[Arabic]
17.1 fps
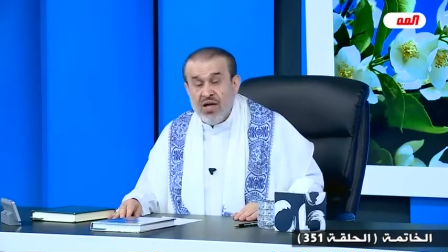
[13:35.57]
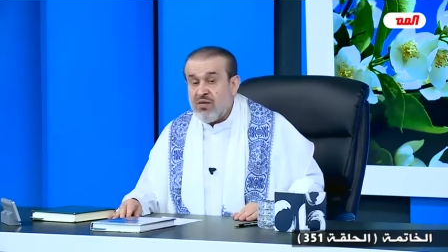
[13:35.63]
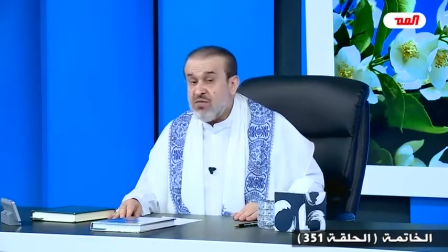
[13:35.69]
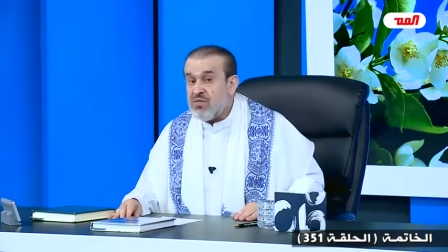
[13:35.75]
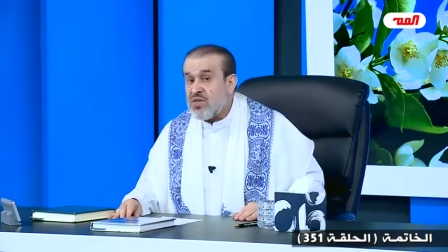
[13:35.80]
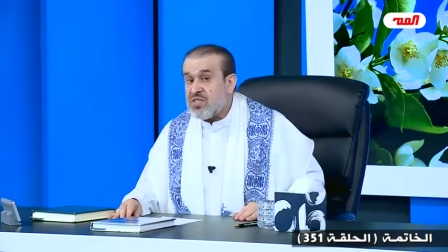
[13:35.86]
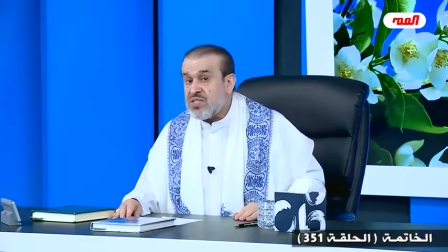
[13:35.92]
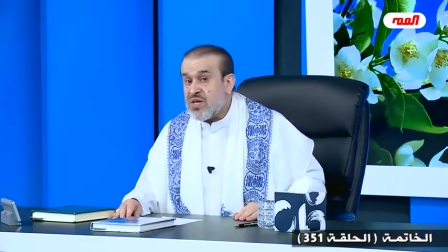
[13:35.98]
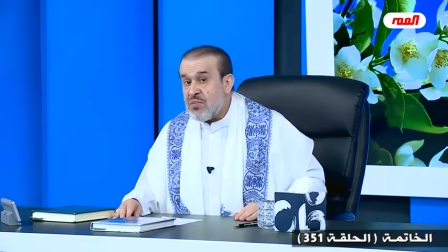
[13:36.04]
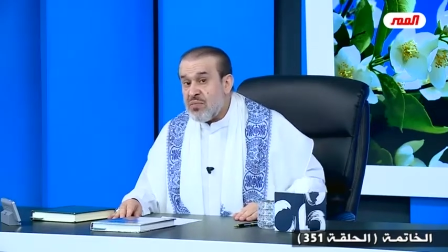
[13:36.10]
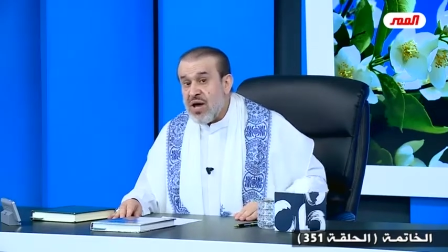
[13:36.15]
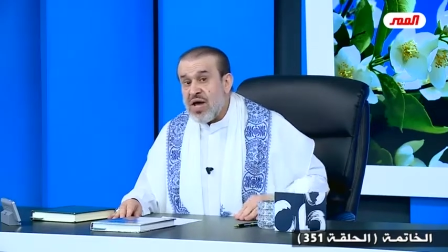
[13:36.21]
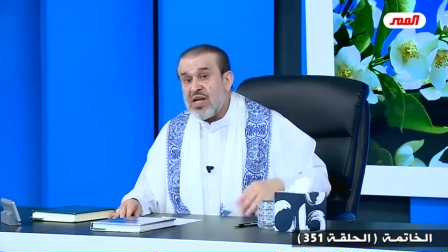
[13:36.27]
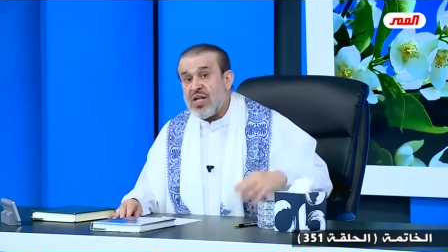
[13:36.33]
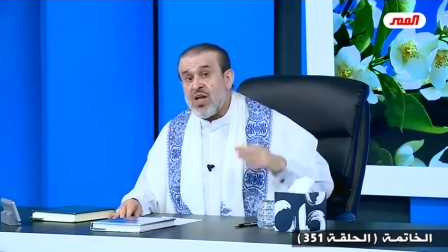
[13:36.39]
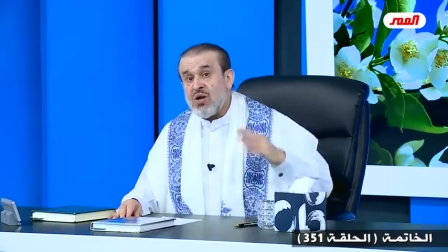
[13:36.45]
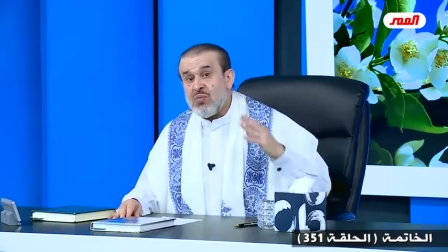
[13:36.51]
في
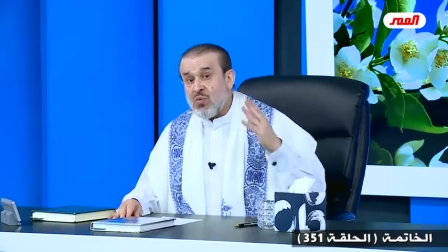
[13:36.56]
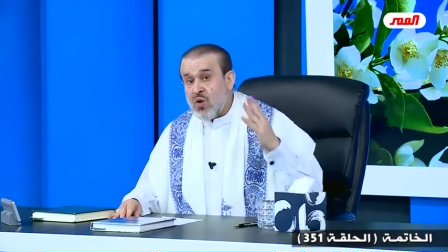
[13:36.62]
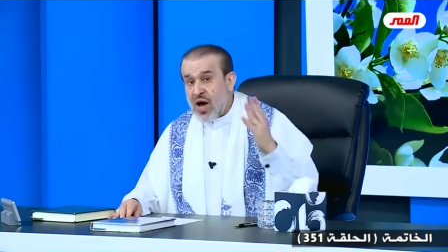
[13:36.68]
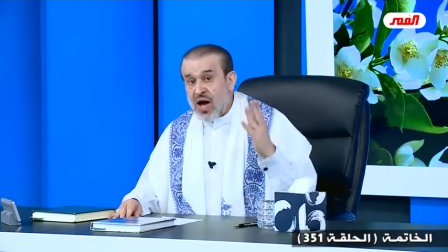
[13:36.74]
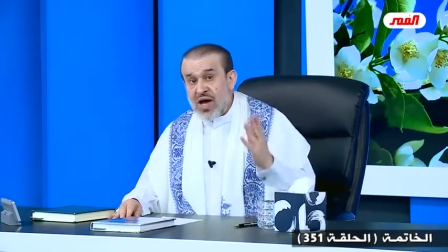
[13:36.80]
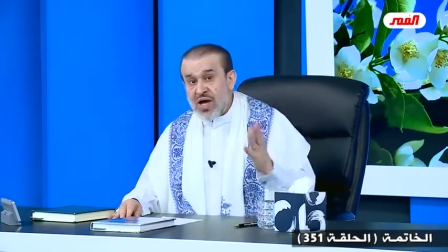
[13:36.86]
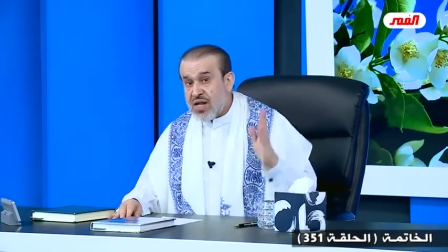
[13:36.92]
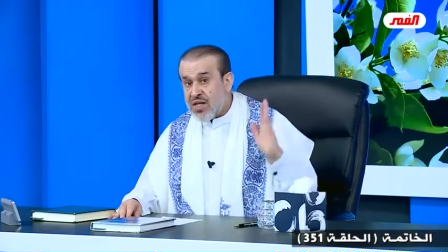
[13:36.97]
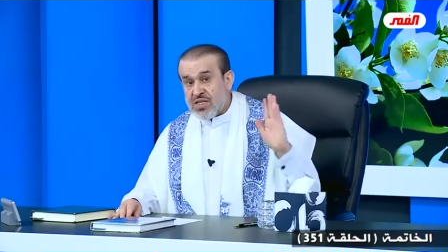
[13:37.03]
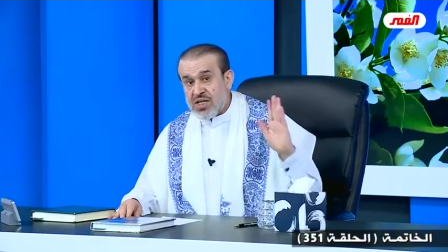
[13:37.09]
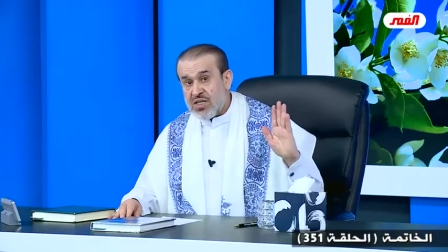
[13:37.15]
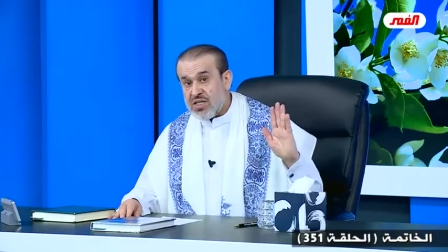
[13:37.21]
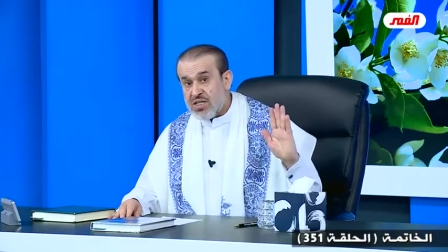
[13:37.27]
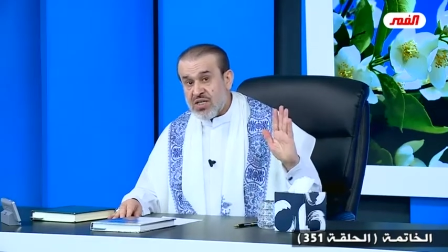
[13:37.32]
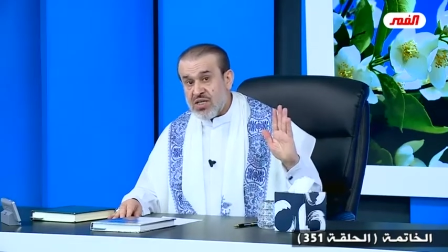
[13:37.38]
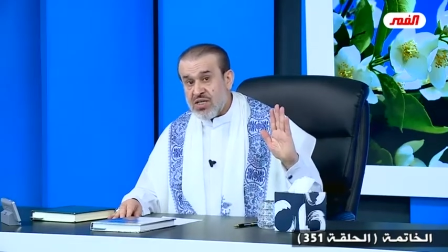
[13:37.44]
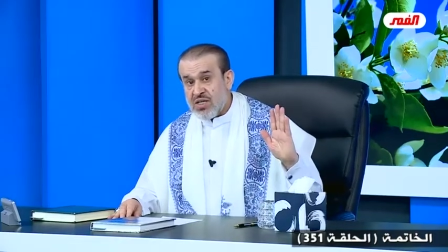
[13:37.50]
زمان
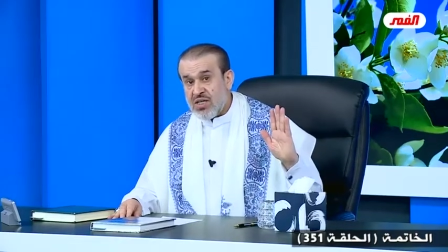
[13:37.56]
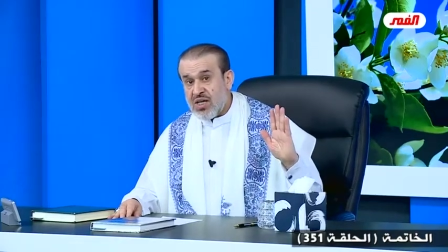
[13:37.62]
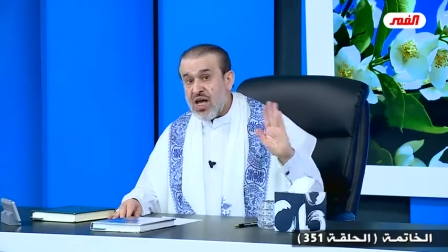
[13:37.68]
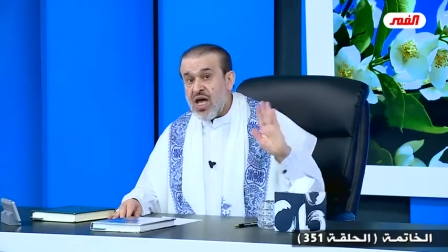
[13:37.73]
المعارضة